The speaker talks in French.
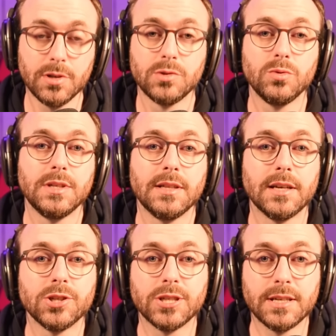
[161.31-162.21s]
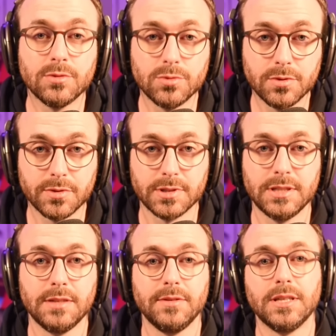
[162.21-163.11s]
Ils soutiennent la chaîne
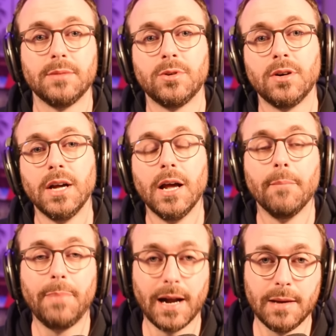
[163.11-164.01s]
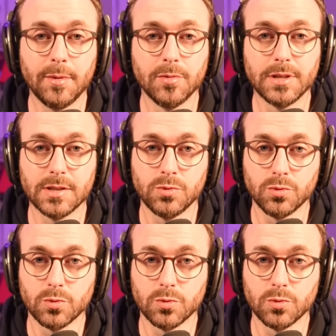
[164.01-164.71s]
Audiofanzine évidemment par la même occasion.